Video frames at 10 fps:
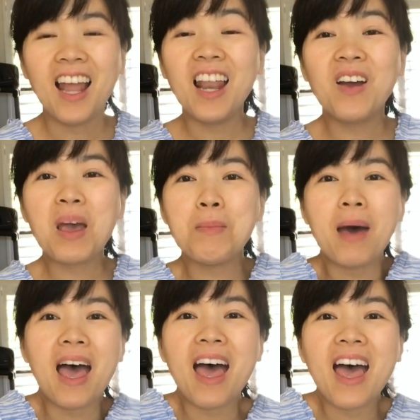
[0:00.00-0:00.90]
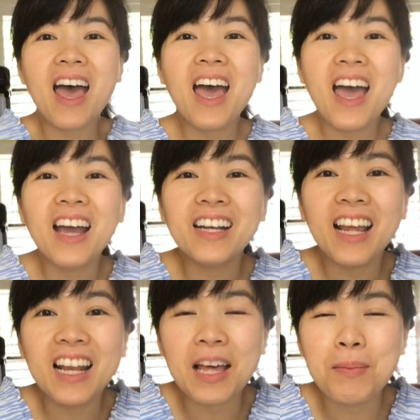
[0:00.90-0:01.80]
Hello các bạn,
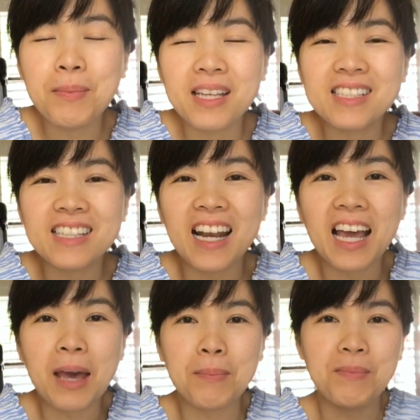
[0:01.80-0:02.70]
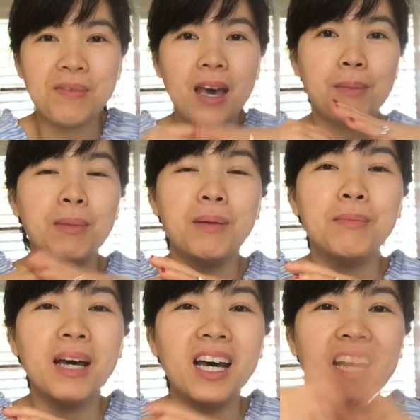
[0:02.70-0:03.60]
đây là biển xanh nắng ấm và mình
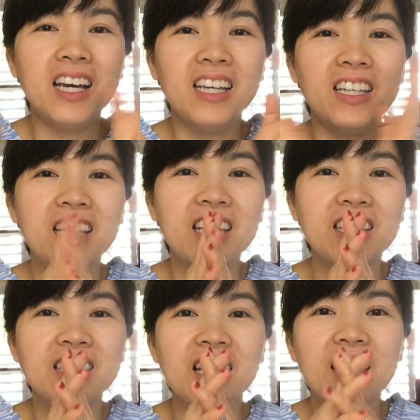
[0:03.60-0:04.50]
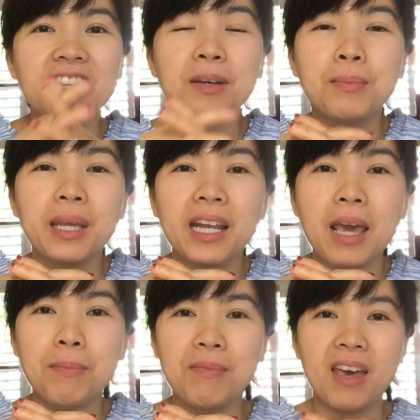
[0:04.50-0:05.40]
mới đi chơi từ miền
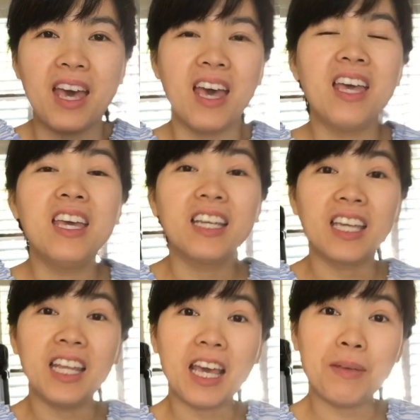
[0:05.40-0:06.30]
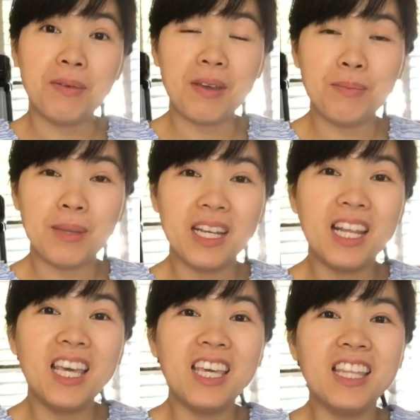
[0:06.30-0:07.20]
Nam về Kỳ này thì mình
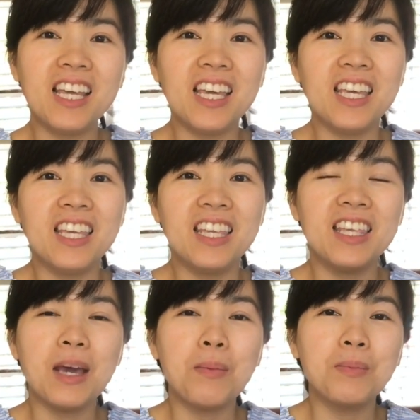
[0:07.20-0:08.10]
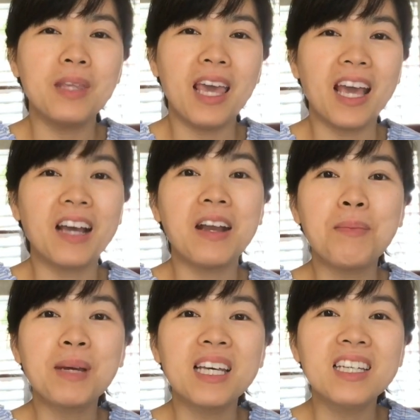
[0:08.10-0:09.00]
đi thì trong nhà có
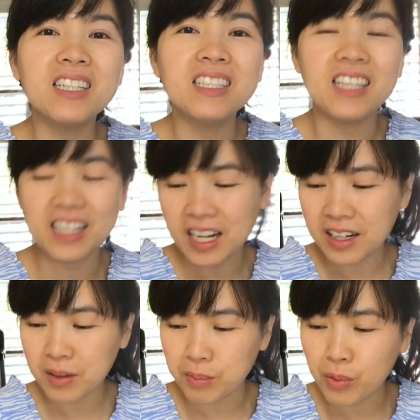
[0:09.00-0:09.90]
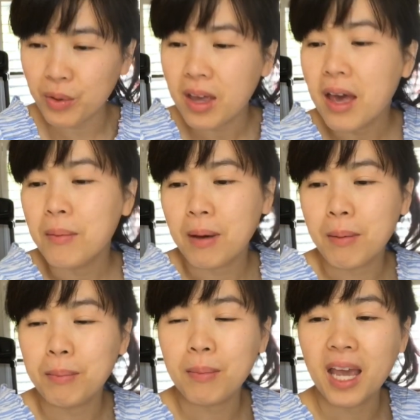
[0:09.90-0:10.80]
đám cưới cho nên rất là vui Và
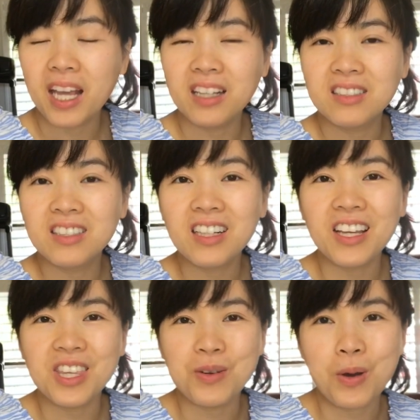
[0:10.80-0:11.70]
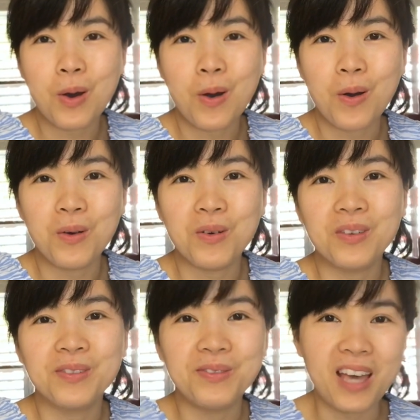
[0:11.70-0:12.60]
mình mang rất là nhiều đồ
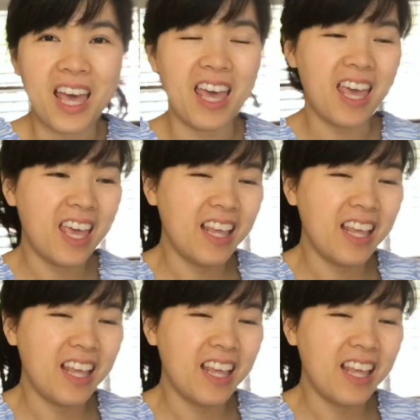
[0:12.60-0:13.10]
về